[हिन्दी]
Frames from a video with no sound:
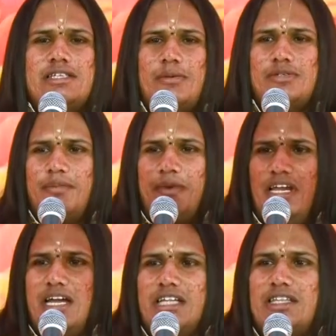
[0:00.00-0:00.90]
सबसे
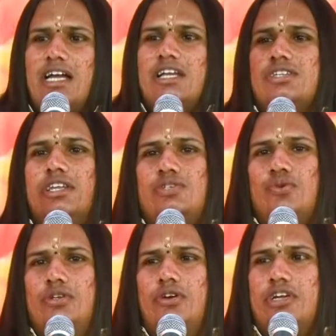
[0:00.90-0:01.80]
पहले कथा किसने
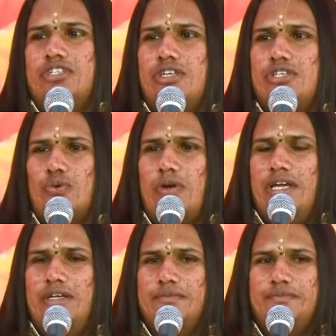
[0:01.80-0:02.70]
सुनी और किसने सुनाई